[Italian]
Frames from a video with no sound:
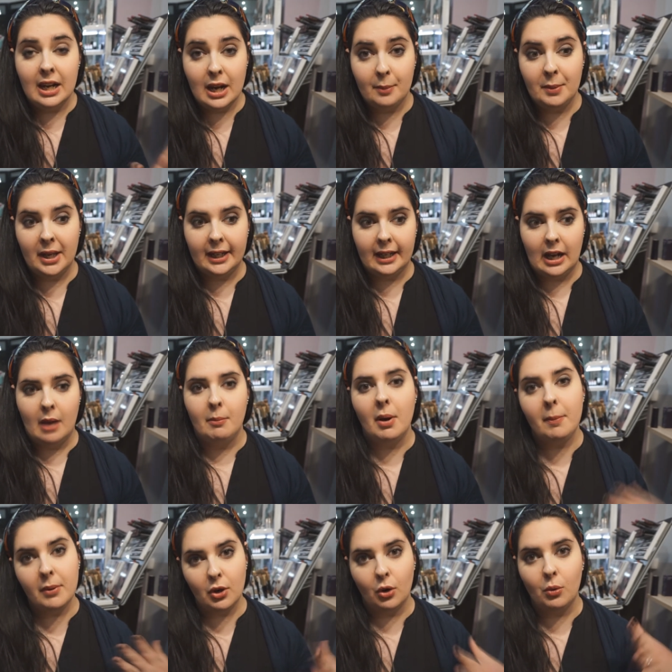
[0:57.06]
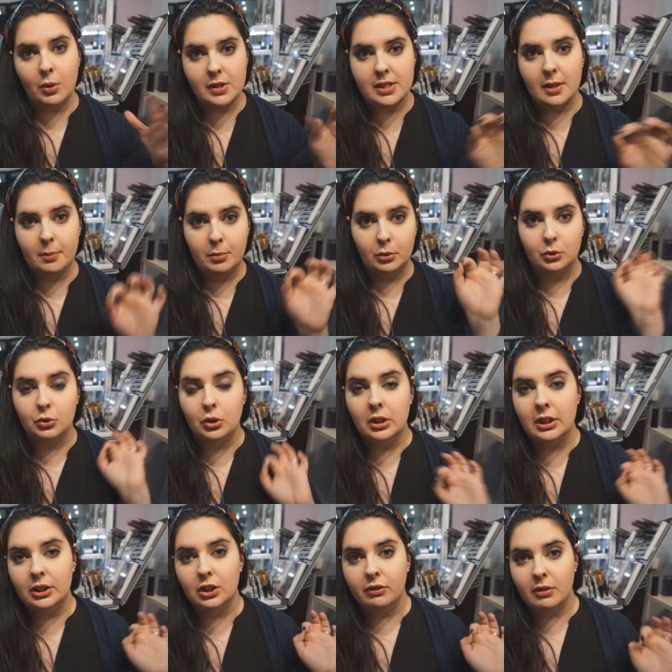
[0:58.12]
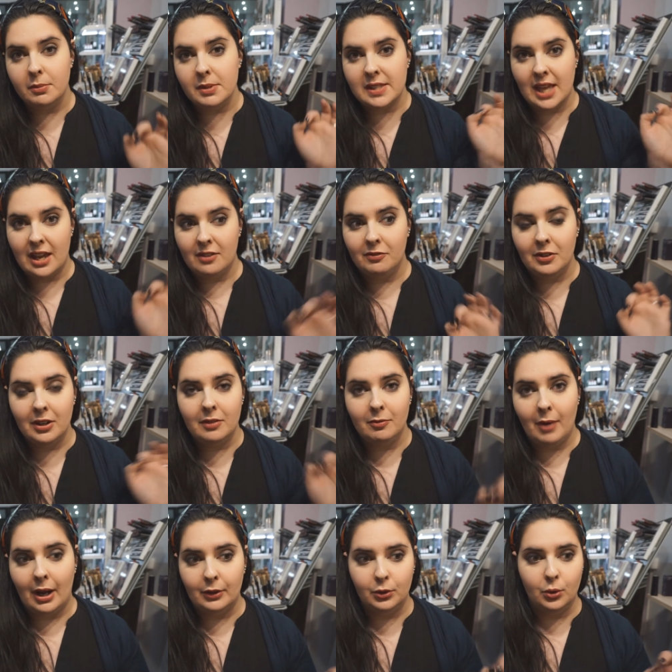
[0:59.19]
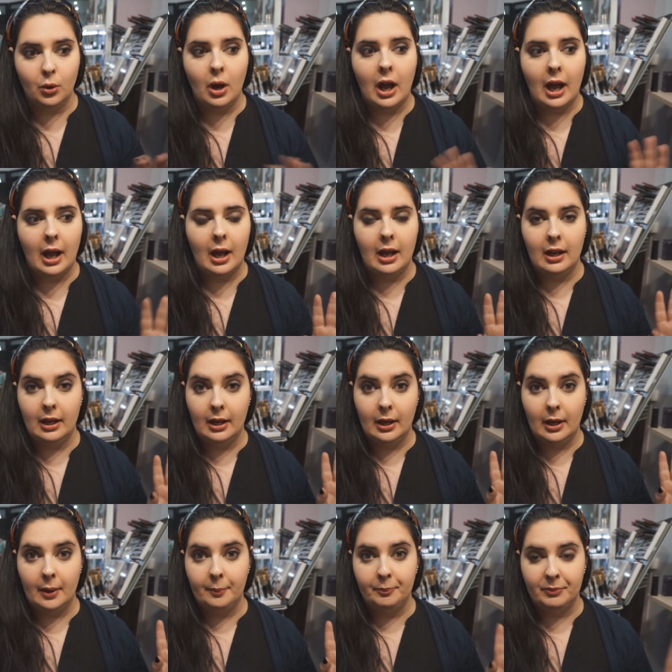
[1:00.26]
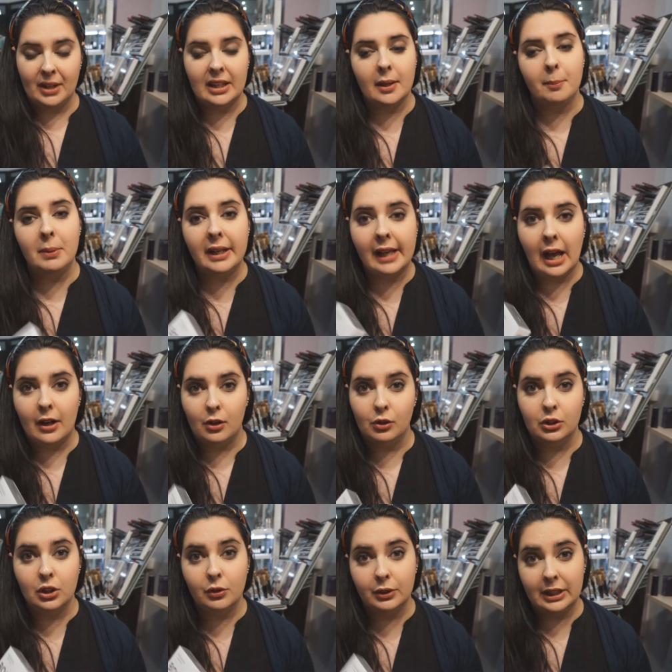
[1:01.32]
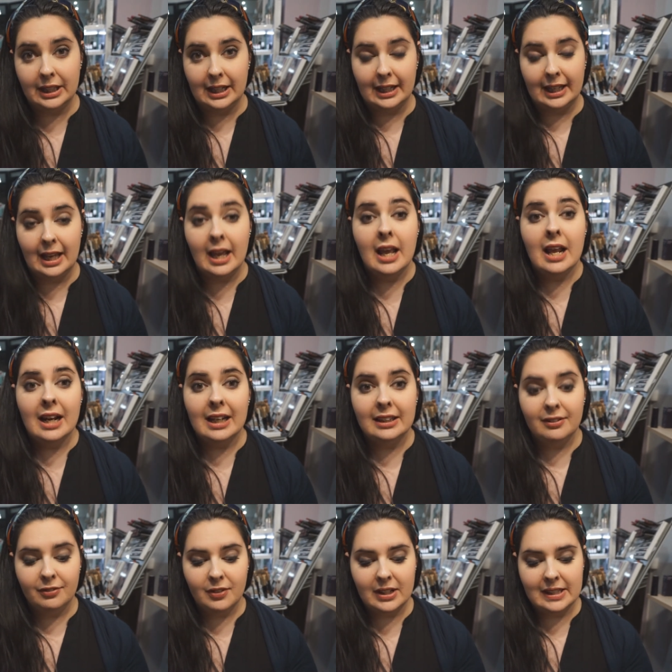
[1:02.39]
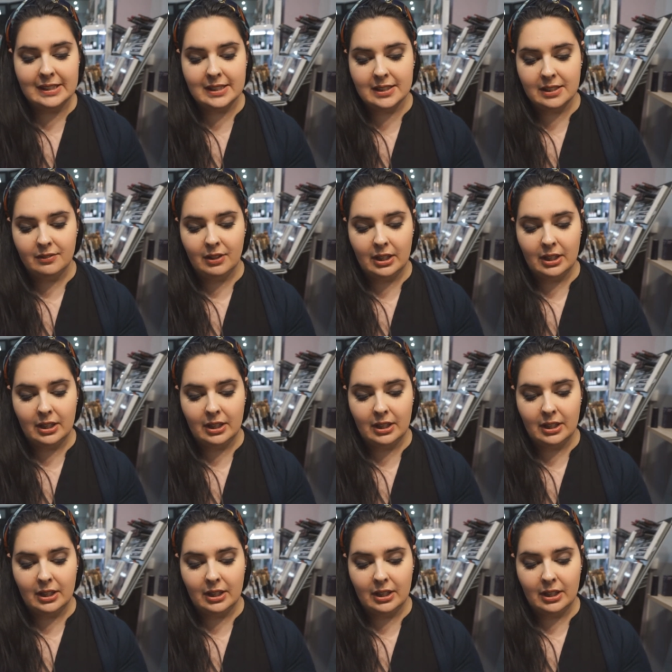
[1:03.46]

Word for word: la mia crema però questo appunto lì dove mi serve vado a, a, ehm, ad applicarlo e devo dire che perché la differenza si